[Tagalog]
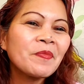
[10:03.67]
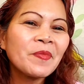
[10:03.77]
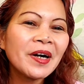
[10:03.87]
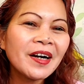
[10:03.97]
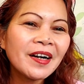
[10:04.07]

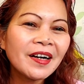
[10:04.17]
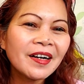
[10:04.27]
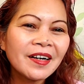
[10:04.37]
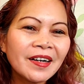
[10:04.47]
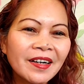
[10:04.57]

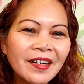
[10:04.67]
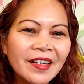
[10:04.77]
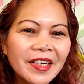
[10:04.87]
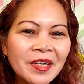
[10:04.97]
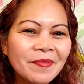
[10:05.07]

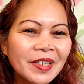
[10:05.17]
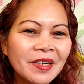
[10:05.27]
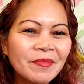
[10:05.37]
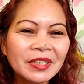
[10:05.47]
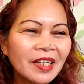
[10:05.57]
Bye.
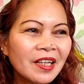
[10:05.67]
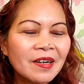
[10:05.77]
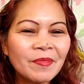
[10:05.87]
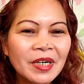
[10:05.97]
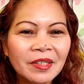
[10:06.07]
Maraming
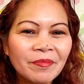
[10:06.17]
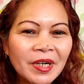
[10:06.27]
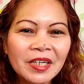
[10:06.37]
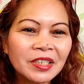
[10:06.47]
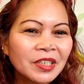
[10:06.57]
salamat.
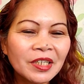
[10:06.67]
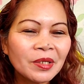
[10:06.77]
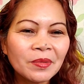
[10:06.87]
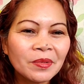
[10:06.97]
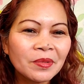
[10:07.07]
Bye. See
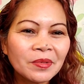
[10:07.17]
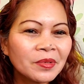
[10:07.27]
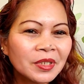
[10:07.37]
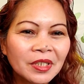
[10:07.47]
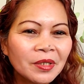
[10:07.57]
you.
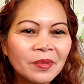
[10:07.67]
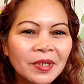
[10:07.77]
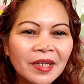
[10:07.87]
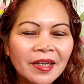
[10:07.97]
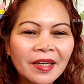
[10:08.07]
See you
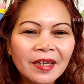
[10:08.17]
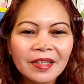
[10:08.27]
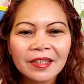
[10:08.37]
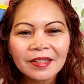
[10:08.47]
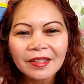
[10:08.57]

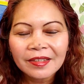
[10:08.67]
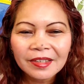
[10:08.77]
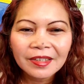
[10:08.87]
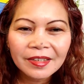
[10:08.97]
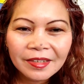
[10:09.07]
again.
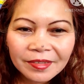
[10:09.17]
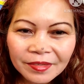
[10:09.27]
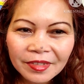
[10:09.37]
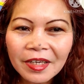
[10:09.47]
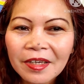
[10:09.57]

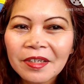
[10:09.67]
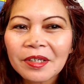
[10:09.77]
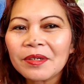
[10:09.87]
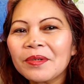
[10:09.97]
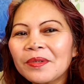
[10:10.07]
Thank
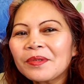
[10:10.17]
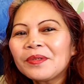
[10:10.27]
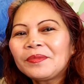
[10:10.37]
you.